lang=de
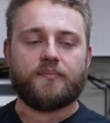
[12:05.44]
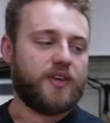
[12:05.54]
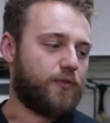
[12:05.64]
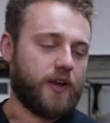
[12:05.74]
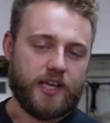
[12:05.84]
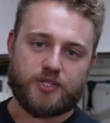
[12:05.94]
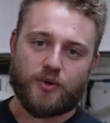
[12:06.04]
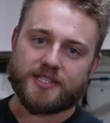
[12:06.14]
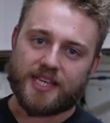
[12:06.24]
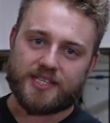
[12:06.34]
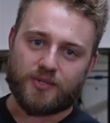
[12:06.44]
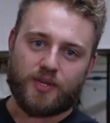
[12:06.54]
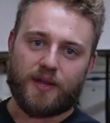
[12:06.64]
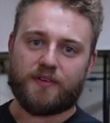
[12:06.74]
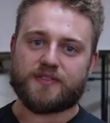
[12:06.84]
die vielleicht zu ersetzen
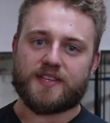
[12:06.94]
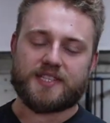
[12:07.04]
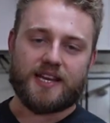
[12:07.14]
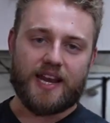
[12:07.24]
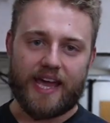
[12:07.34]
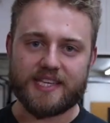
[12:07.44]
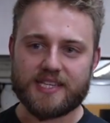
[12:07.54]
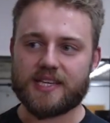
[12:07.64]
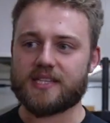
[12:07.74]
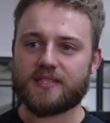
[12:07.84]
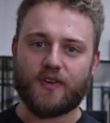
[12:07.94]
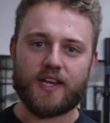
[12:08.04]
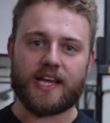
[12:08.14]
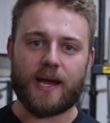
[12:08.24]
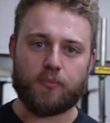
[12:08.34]
durch etwas, was leise ist,
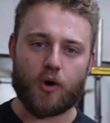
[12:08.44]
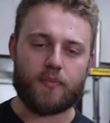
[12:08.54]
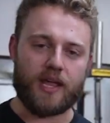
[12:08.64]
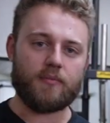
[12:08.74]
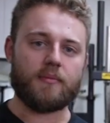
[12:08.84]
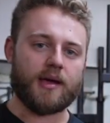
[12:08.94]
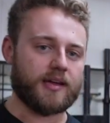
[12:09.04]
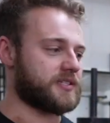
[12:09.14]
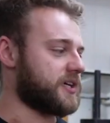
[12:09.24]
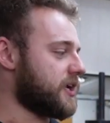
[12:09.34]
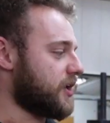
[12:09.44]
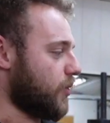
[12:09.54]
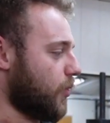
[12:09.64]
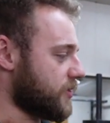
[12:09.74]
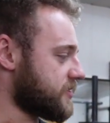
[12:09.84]
weniger Probleme macht
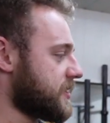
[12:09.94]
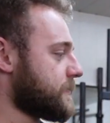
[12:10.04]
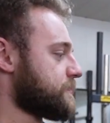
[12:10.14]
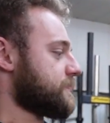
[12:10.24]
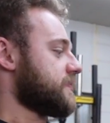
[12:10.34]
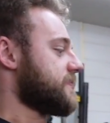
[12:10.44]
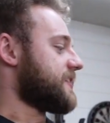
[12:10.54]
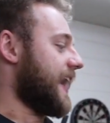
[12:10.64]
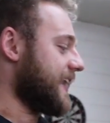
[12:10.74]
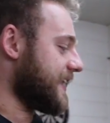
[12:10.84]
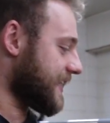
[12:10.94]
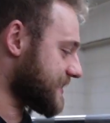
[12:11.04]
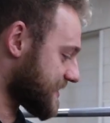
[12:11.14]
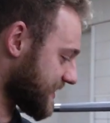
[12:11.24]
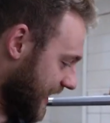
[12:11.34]
und
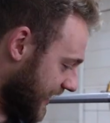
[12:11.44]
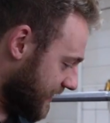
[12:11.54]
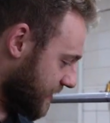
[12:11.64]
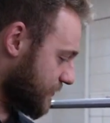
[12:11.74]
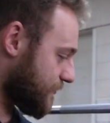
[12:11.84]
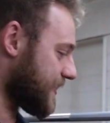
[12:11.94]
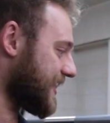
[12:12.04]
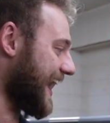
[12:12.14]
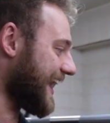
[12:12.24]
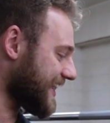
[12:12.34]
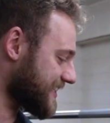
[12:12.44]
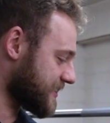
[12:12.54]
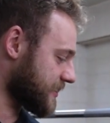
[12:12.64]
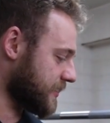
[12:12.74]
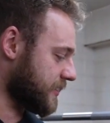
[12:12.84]
tendenziell
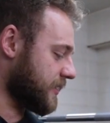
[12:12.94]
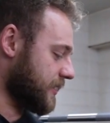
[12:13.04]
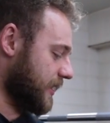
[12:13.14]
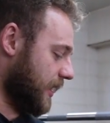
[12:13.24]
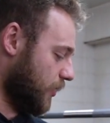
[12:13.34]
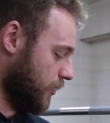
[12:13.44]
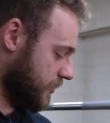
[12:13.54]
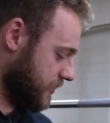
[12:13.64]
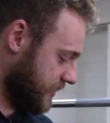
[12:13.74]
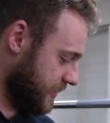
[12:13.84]
vielleicht auch